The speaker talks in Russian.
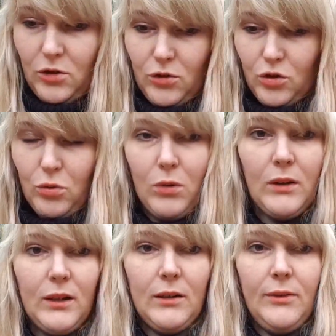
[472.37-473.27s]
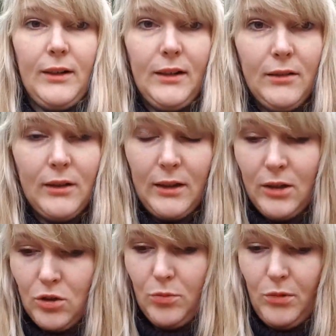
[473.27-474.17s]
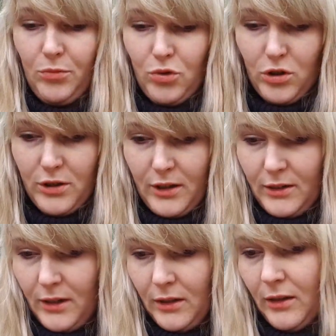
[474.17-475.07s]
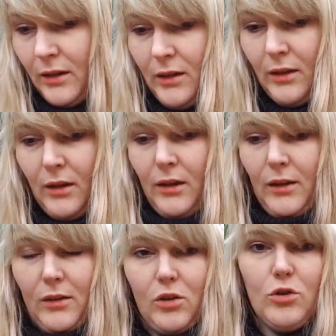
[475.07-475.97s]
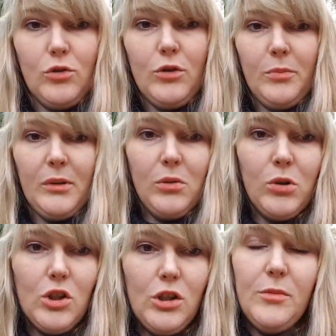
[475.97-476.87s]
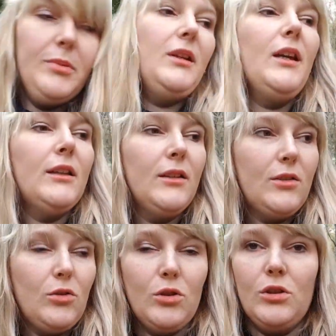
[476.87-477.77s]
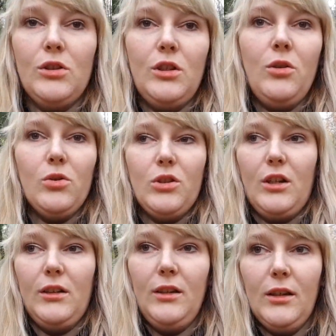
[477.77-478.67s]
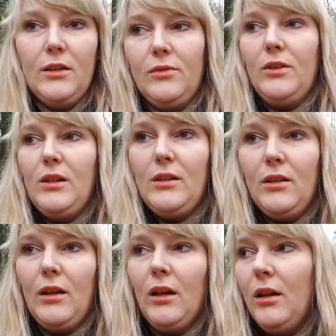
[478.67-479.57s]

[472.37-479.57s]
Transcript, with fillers: что она говорила, что мне муж рассказал, в общем-то, было очень неприятно, и с, с ее стороны это выглядело